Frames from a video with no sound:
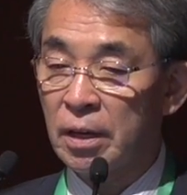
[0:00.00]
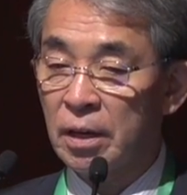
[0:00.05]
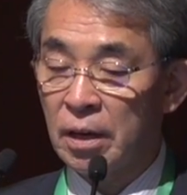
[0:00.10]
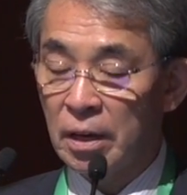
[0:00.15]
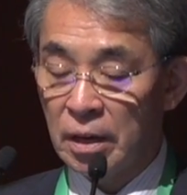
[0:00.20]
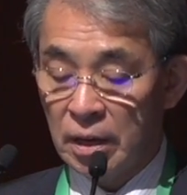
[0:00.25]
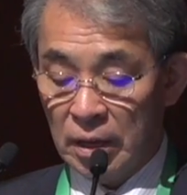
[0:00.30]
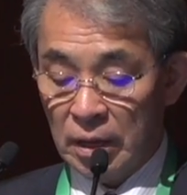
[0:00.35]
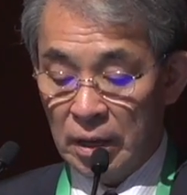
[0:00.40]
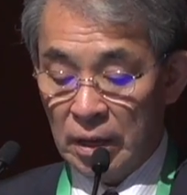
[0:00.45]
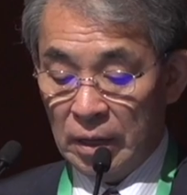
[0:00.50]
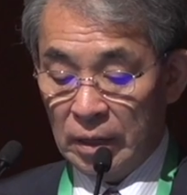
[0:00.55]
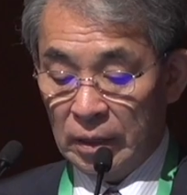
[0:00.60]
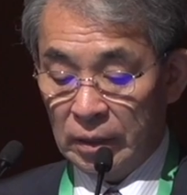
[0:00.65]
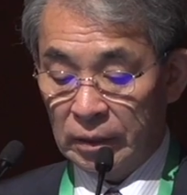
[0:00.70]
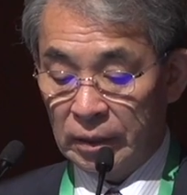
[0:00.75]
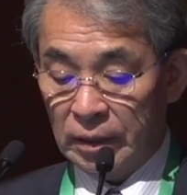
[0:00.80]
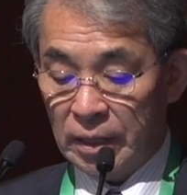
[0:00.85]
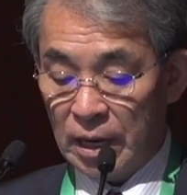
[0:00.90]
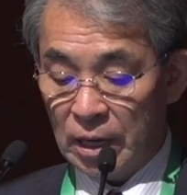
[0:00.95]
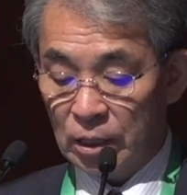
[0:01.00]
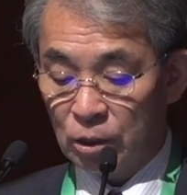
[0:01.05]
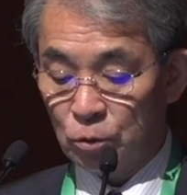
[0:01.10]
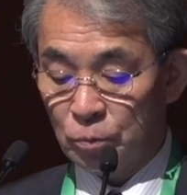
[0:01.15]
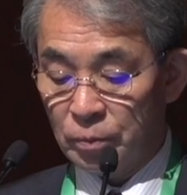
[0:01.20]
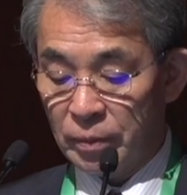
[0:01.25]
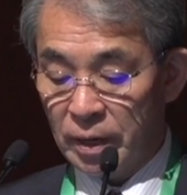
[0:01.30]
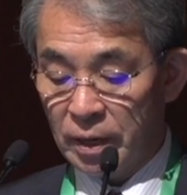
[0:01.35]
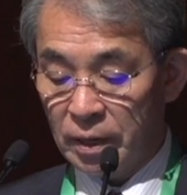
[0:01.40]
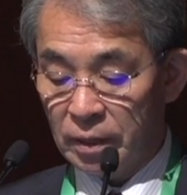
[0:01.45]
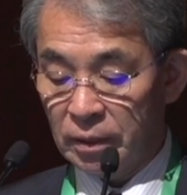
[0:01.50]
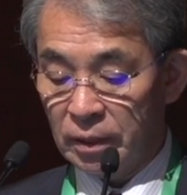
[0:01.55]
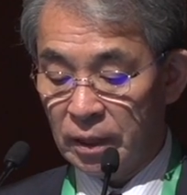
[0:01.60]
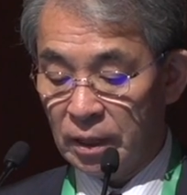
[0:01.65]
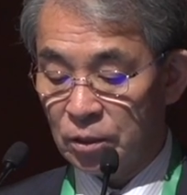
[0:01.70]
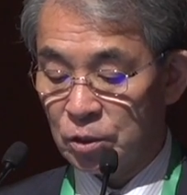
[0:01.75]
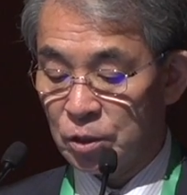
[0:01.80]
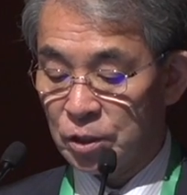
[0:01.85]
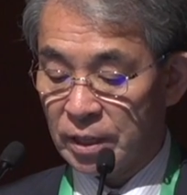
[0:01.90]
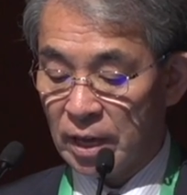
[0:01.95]
Это должно найти
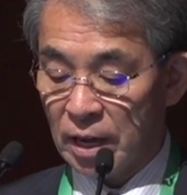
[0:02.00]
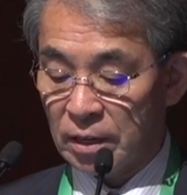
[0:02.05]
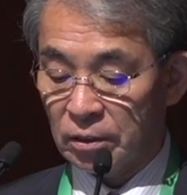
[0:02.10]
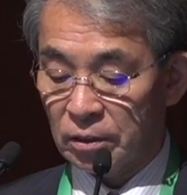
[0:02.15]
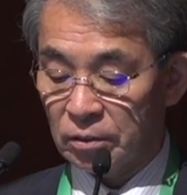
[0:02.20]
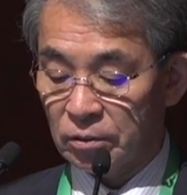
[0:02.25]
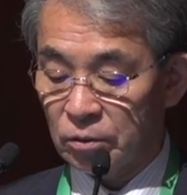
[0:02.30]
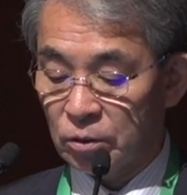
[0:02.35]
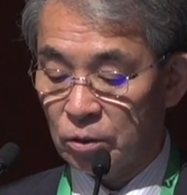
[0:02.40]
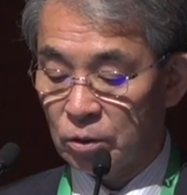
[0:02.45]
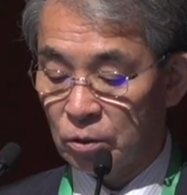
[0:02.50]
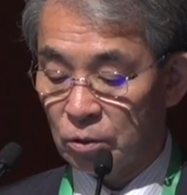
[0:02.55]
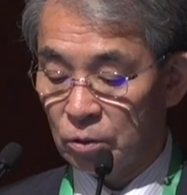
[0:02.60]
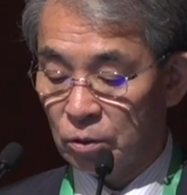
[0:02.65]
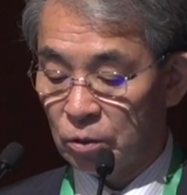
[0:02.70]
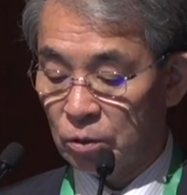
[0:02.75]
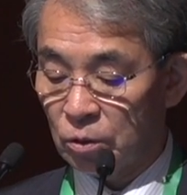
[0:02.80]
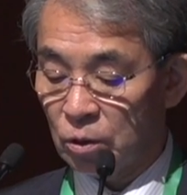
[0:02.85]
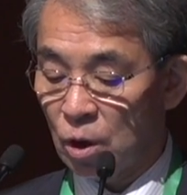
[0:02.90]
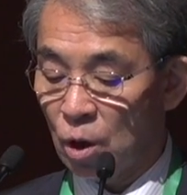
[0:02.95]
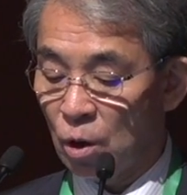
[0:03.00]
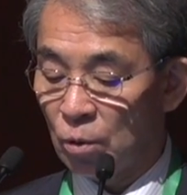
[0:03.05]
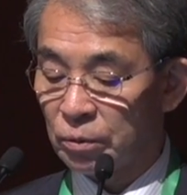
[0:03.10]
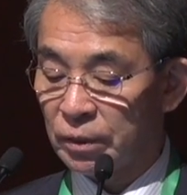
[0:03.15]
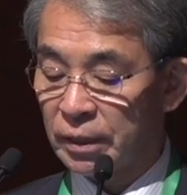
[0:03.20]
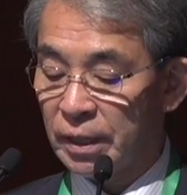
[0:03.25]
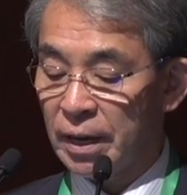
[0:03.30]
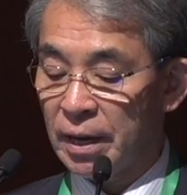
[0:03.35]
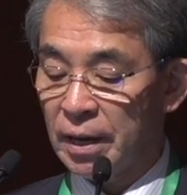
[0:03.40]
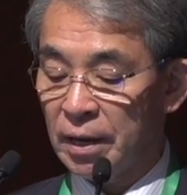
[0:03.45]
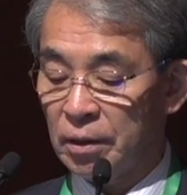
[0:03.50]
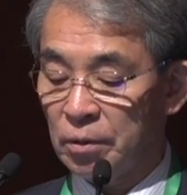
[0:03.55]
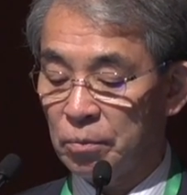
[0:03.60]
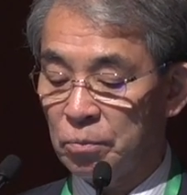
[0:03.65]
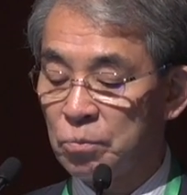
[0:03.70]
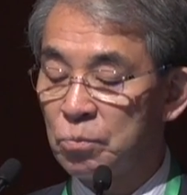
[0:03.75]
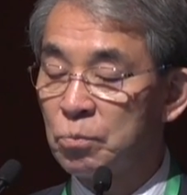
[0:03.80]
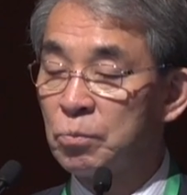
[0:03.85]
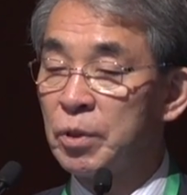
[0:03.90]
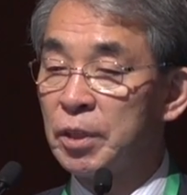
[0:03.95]
также поддержку со стороны
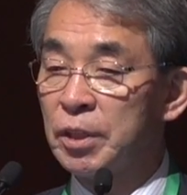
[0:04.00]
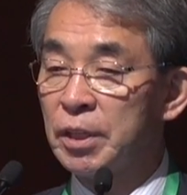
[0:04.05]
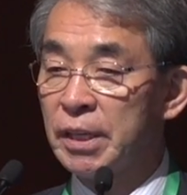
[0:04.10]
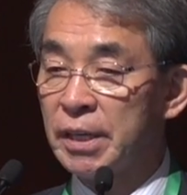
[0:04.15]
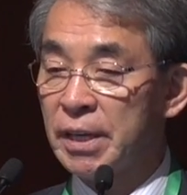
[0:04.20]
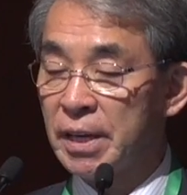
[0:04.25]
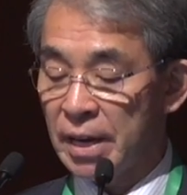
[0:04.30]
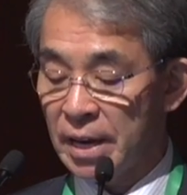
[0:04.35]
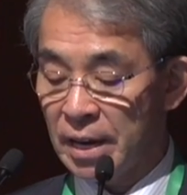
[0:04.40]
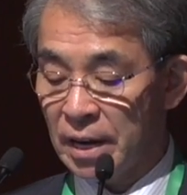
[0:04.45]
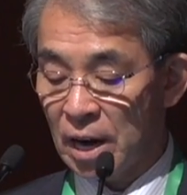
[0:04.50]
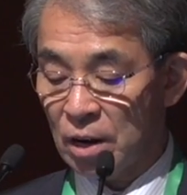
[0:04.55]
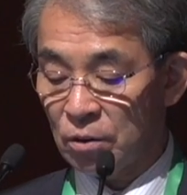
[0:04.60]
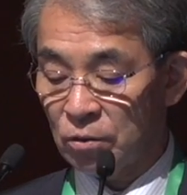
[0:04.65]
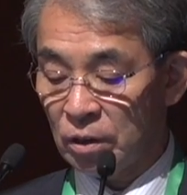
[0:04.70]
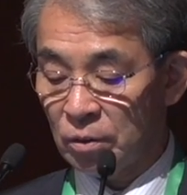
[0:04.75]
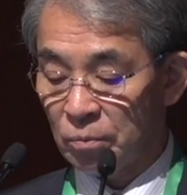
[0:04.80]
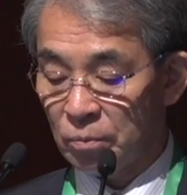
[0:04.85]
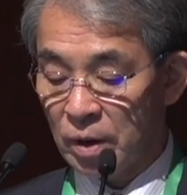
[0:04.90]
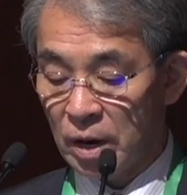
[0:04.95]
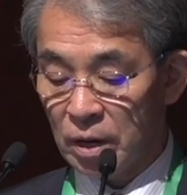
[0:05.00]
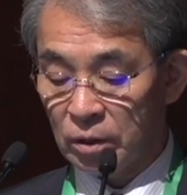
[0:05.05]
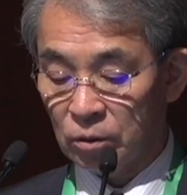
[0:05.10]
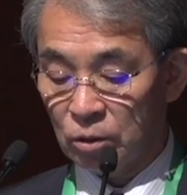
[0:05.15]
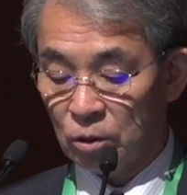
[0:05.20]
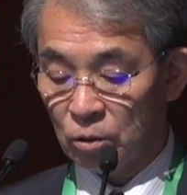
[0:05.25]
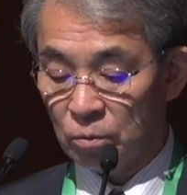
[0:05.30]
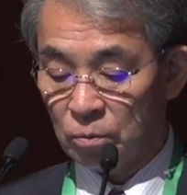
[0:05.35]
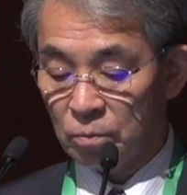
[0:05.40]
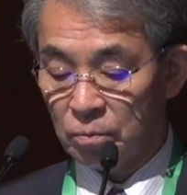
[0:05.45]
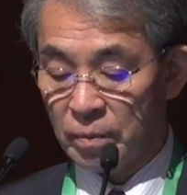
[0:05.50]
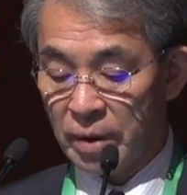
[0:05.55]
правительства и э,